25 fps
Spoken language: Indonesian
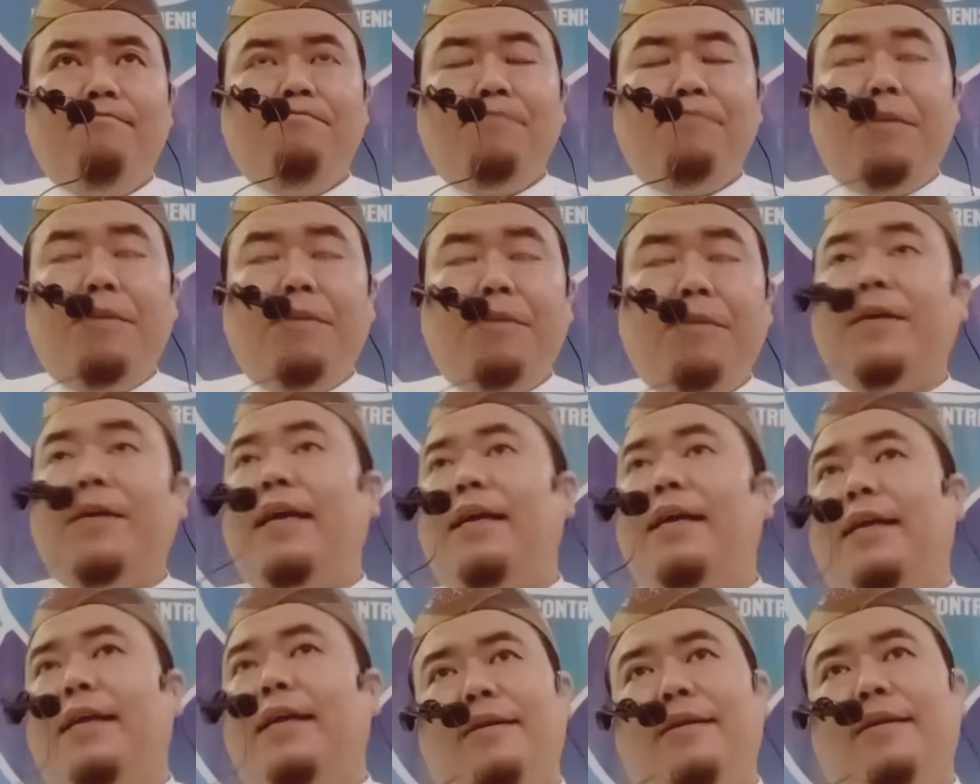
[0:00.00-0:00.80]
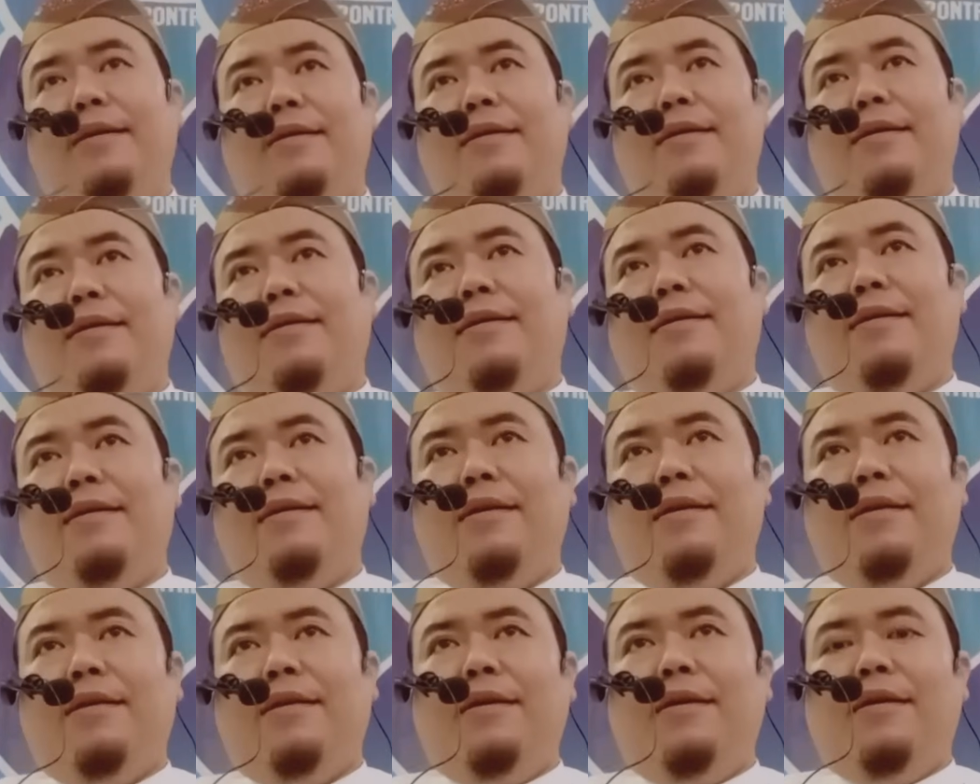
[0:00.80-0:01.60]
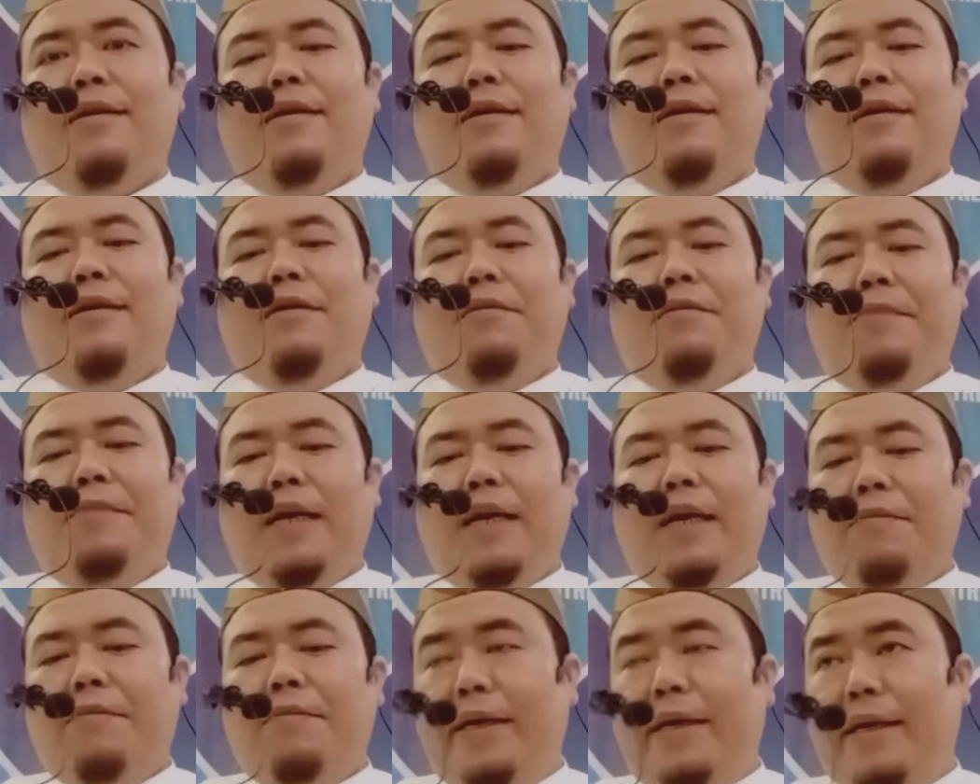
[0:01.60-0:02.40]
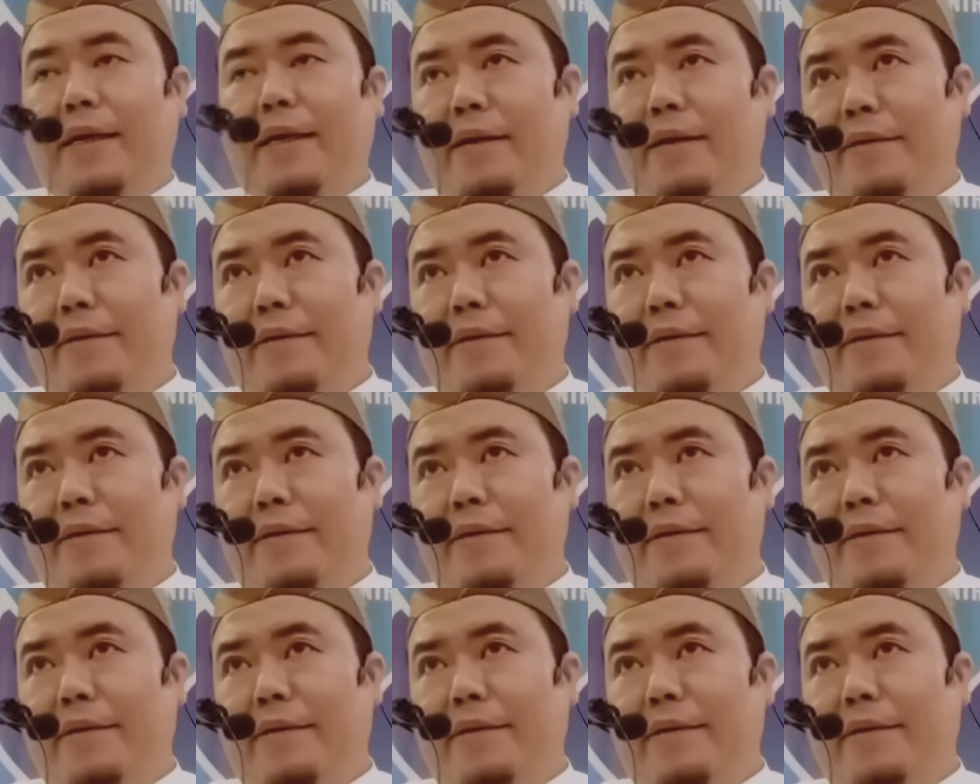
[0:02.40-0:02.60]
peperangan. Perang Badar.